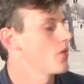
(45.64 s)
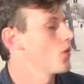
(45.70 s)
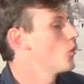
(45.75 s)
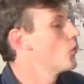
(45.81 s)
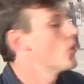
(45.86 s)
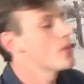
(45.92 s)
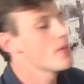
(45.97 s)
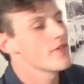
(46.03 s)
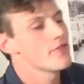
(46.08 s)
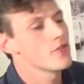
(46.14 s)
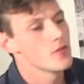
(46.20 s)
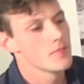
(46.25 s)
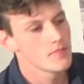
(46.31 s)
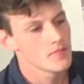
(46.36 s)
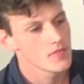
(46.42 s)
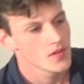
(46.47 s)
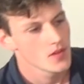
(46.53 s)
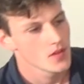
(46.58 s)
Ouais, pas
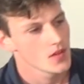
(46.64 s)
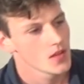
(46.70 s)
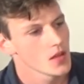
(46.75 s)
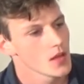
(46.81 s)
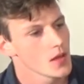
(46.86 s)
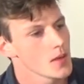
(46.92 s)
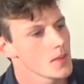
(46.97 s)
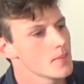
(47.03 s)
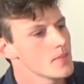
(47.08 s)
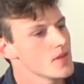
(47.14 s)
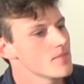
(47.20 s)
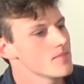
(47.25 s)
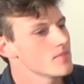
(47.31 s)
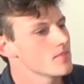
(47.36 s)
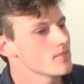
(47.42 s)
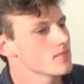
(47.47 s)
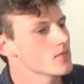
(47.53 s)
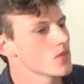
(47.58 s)
faux. Mais,
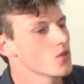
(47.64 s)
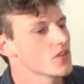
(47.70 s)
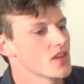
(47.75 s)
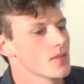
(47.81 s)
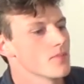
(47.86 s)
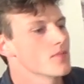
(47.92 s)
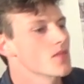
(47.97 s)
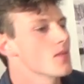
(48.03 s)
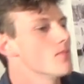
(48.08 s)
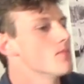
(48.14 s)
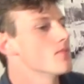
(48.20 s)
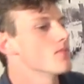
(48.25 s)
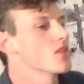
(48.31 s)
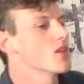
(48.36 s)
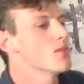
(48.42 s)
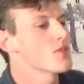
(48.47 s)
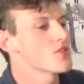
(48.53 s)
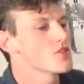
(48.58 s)
ok,
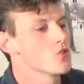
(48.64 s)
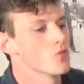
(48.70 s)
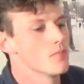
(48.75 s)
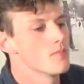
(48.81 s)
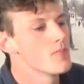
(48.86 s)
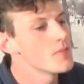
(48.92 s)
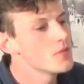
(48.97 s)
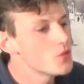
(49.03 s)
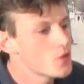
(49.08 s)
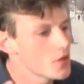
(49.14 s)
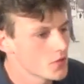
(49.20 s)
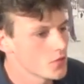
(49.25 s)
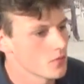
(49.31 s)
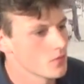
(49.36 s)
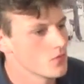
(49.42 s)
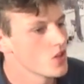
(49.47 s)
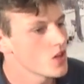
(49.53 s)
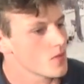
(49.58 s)
imaginons, même
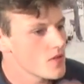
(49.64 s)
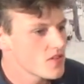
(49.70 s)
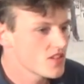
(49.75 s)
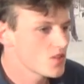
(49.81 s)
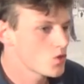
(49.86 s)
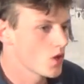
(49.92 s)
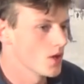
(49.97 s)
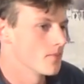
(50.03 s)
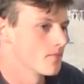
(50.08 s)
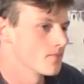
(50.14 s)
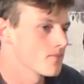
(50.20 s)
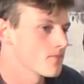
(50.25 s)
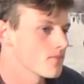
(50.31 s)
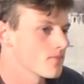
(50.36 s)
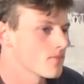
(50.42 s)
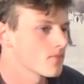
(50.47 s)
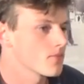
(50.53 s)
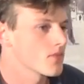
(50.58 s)
situation, Norman c'est toi.
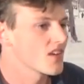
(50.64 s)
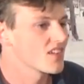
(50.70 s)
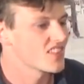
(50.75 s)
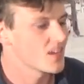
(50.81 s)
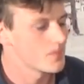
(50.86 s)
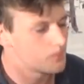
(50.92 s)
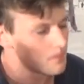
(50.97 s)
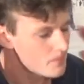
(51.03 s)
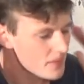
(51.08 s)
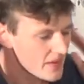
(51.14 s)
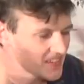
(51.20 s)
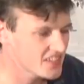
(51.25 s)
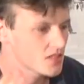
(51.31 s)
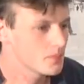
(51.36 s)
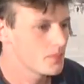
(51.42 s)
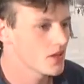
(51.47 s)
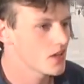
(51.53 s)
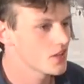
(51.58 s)
T'as pas
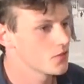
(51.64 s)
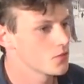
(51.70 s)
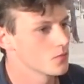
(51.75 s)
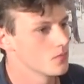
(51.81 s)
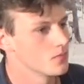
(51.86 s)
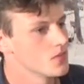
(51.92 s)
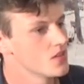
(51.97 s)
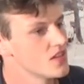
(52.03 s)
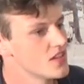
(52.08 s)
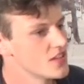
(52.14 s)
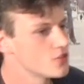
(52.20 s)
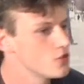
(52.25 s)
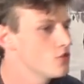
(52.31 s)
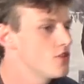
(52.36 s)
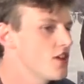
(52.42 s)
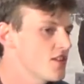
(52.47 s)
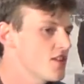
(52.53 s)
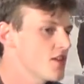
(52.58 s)
d'inspiration. Les
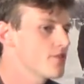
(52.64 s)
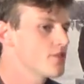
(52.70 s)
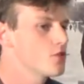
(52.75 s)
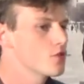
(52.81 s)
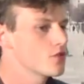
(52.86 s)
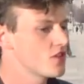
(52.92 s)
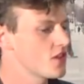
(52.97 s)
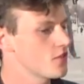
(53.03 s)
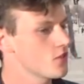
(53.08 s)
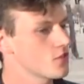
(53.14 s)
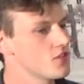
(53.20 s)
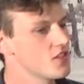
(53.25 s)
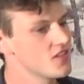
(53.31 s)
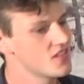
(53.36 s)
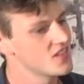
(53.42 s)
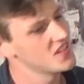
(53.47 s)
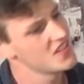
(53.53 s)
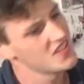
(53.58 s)
deux dernières vidéos que t'as sorties,
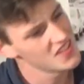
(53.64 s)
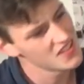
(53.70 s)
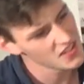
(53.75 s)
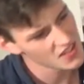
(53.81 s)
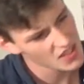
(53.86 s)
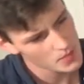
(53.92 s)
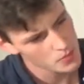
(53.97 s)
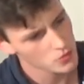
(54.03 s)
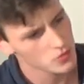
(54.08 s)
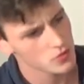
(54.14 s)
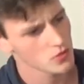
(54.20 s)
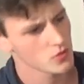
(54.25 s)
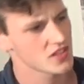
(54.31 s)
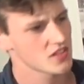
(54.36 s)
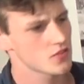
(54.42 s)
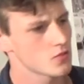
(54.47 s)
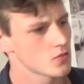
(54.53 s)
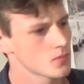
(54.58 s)
c'était des réponses aux
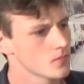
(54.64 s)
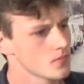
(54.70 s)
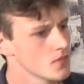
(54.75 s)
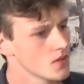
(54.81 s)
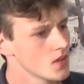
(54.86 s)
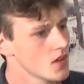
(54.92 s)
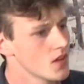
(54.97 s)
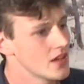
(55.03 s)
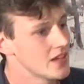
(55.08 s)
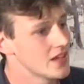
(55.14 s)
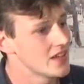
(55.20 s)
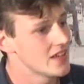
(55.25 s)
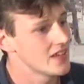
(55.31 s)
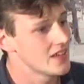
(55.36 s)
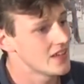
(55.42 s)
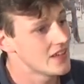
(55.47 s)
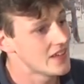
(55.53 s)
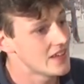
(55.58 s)
questions.
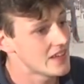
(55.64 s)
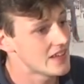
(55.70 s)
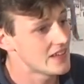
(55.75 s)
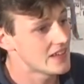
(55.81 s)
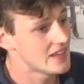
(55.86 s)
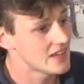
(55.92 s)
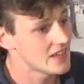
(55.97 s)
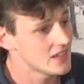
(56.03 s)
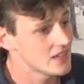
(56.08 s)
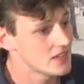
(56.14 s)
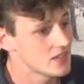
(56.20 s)
Et là,